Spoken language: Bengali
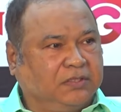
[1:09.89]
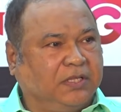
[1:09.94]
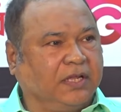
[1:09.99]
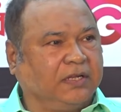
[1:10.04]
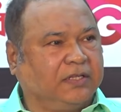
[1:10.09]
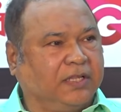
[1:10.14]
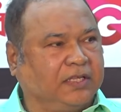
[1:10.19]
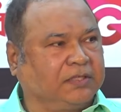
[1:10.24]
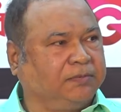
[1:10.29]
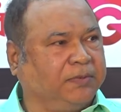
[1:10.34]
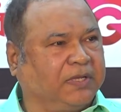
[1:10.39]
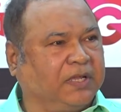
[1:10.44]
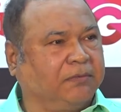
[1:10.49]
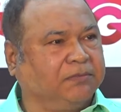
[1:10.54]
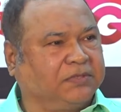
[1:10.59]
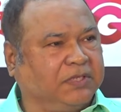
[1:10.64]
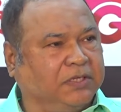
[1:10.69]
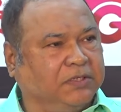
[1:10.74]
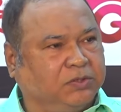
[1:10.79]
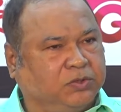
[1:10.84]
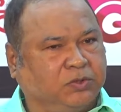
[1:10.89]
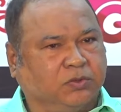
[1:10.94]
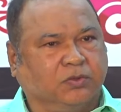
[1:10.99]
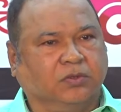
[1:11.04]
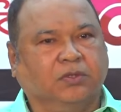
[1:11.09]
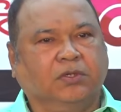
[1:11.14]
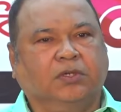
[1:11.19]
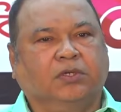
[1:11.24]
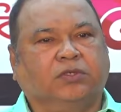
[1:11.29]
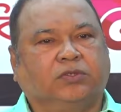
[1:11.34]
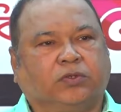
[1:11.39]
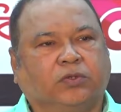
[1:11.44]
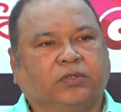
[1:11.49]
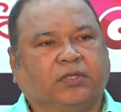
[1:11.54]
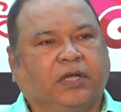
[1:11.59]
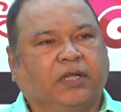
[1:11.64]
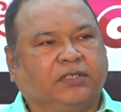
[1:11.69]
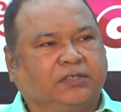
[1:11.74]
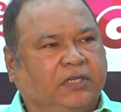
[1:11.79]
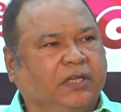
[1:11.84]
দ্যাট ডাস বিকামস এ ইস্যু সো দ্যাট